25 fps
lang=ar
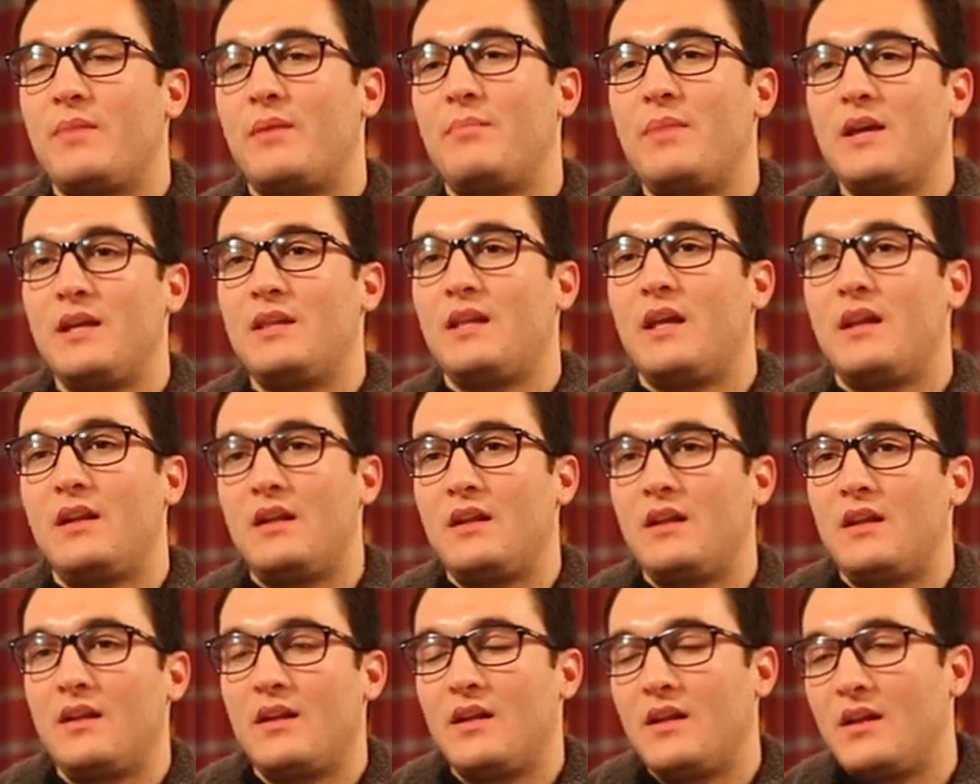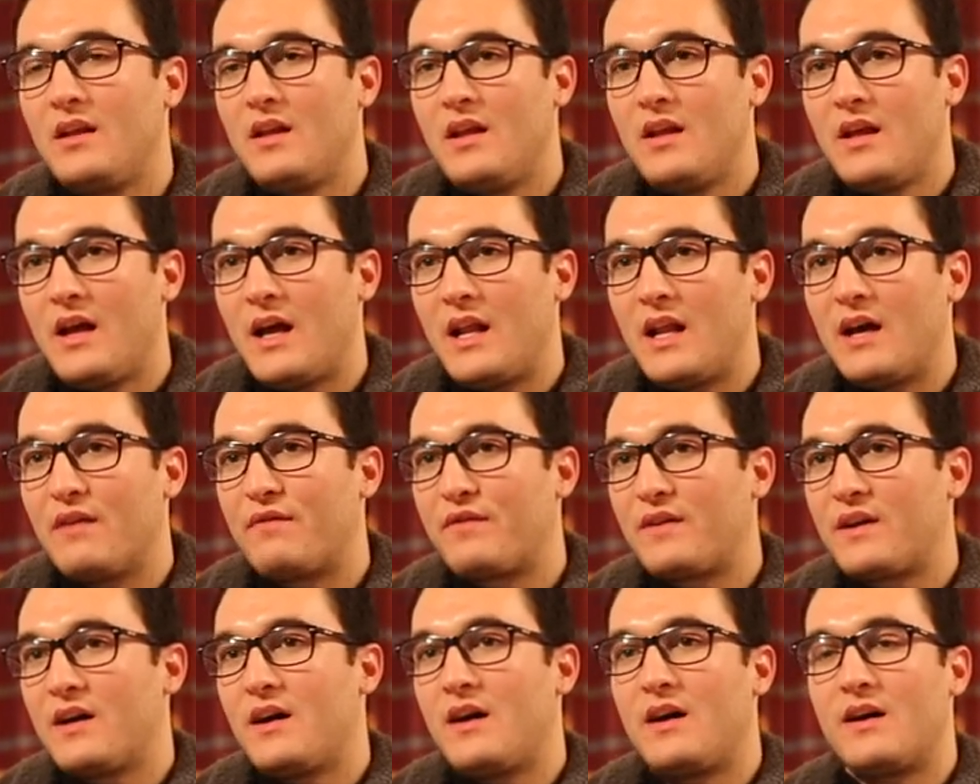ما بين
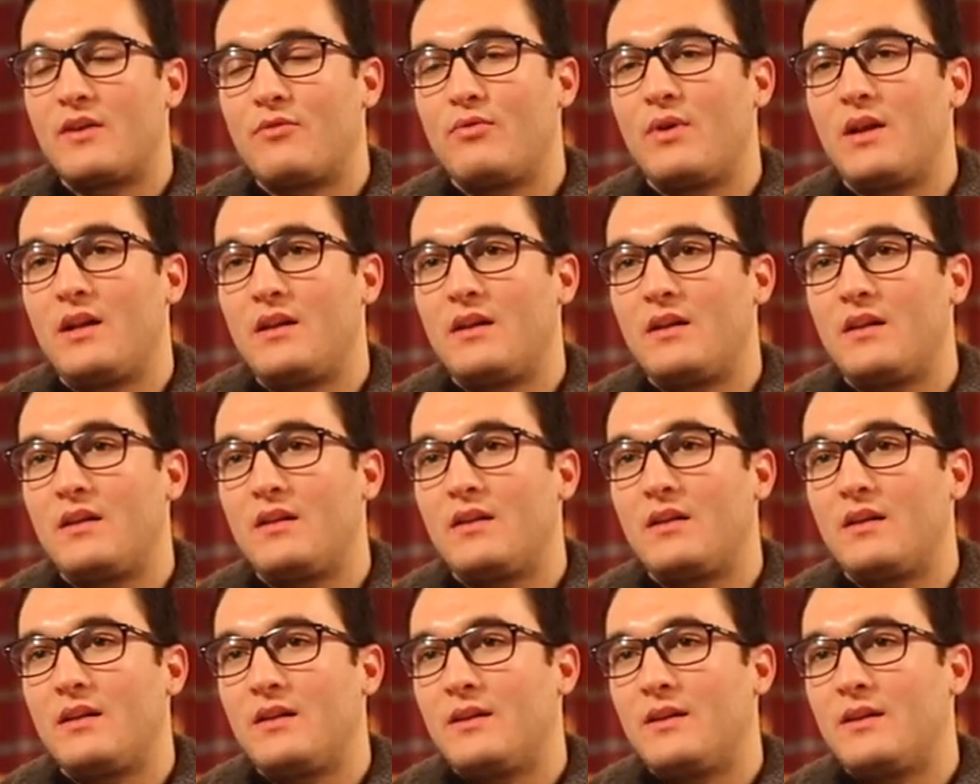الافكار وال